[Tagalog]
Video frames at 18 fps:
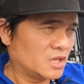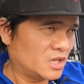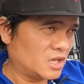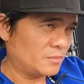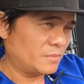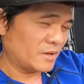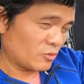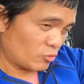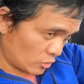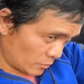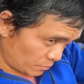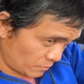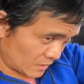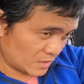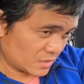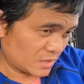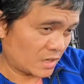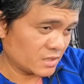heavy
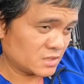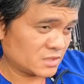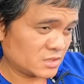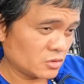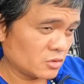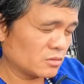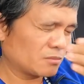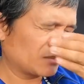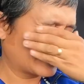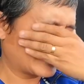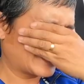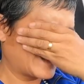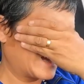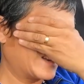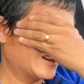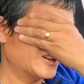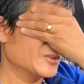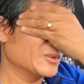equipment guys yung
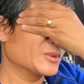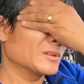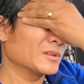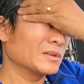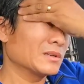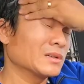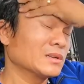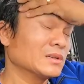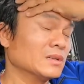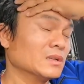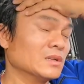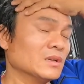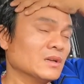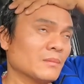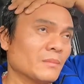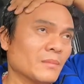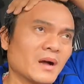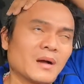mga ano yung
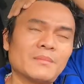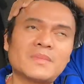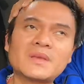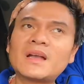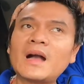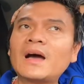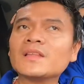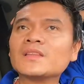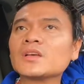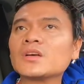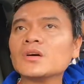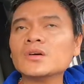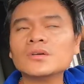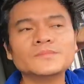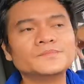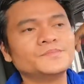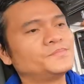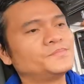mga mekaniko